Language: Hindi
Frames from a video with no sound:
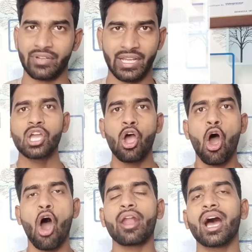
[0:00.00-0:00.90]
ऑफ टेन
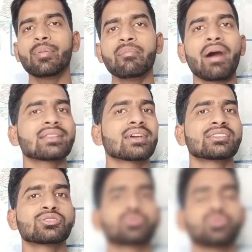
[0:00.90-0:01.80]
और अब हम बात
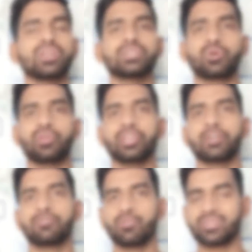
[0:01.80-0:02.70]
करते हैं दोस्तों इन दोनों
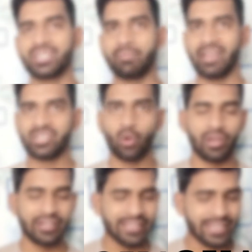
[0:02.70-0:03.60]
ईयरफोन्स की माइक
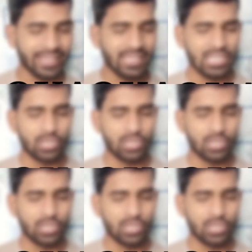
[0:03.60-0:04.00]
क्वालिटी की